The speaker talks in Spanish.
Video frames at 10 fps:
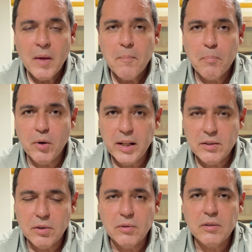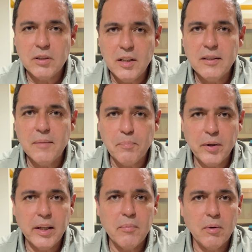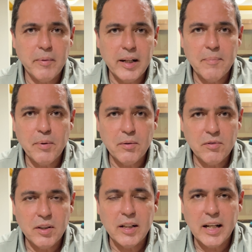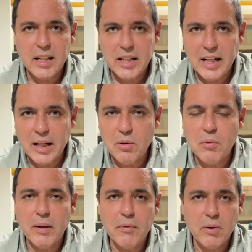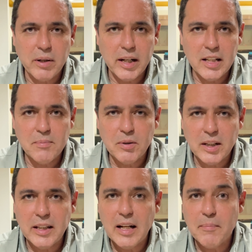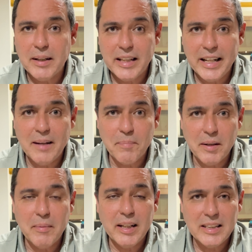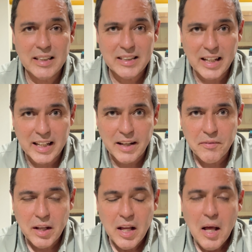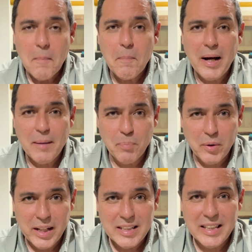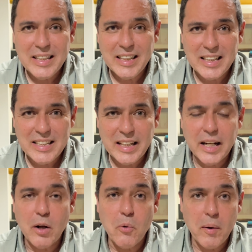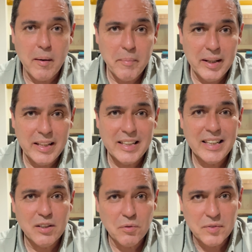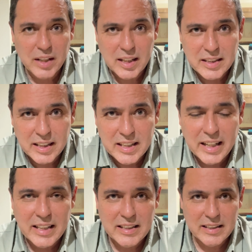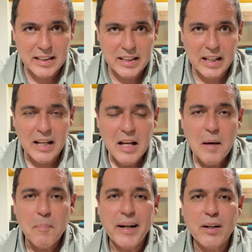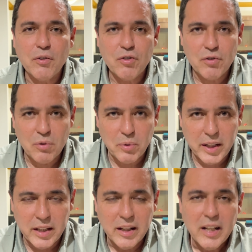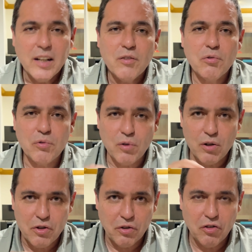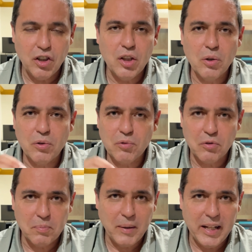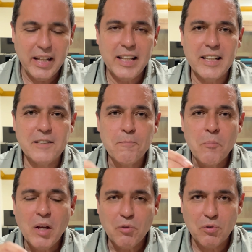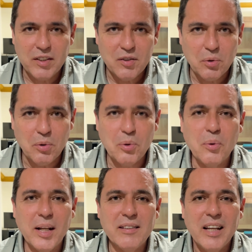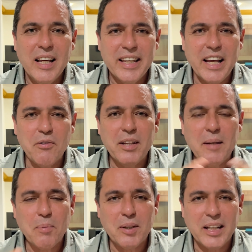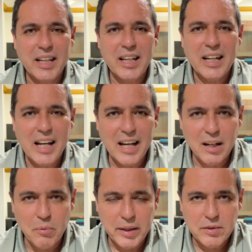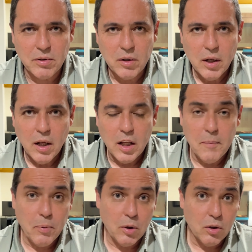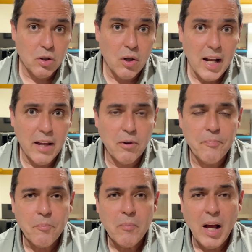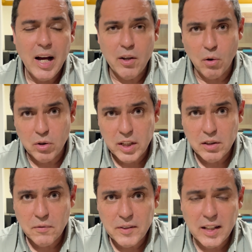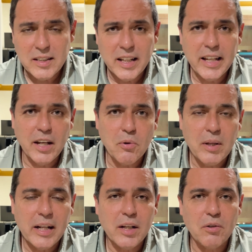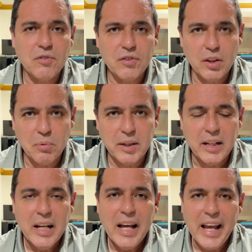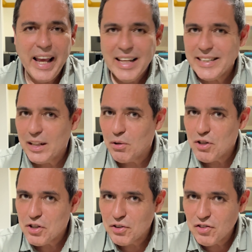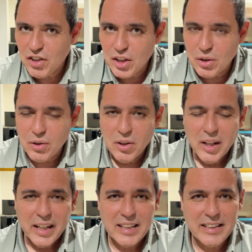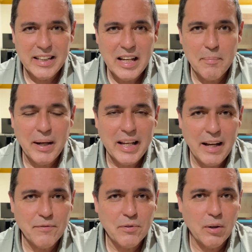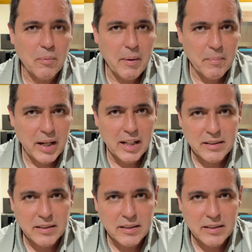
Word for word: Por eso sí se puede volver a producir cartílago cuando el organismo tiene la materia prima necesaria para poder sintetizar nuevamente esas sustancias que necesita para construir sus colchoncitos, sus paredes, sus estructuras que ayudan a proteger al hueso. Y por otro lado, hay otra sustancia que ayuda a reconstituir ese colchoncito que se llama cápsula o membrana